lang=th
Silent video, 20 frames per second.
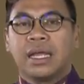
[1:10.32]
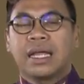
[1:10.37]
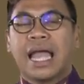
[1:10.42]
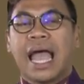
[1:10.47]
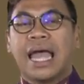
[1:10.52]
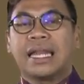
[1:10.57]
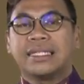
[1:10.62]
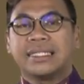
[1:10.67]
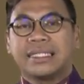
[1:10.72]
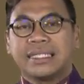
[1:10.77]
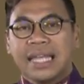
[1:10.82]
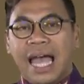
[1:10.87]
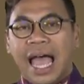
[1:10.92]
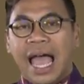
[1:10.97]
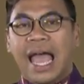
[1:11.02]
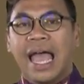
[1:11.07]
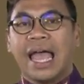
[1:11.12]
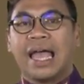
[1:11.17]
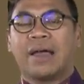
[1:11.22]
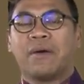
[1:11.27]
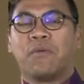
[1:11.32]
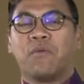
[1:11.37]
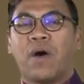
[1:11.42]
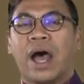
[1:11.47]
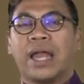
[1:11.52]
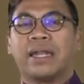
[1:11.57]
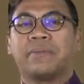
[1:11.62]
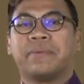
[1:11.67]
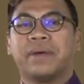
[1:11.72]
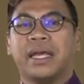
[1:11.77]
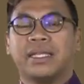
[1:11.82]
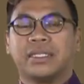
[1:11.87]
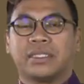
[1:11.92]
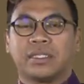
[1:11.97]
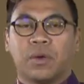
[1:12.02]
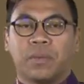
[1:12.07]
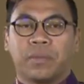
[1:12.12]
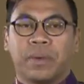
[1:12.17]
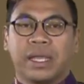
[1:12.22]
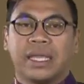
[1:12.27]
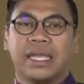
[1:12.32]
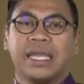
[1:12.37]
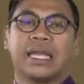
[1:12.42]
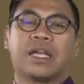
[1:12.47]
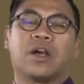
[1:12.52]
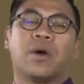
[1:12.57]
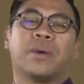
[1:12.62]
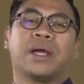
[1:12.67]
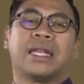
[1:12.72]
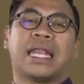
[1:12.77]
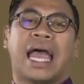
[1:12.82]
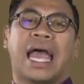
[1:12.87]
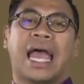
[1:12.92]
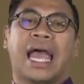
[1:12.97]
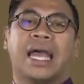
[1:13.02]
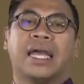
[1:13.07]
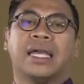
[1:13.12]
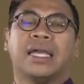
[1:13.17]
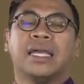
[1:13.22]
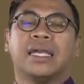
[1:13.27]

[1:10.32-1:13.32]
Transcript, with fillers: การสร้างวัดเพื่อสมพระเกียรติของพระนาง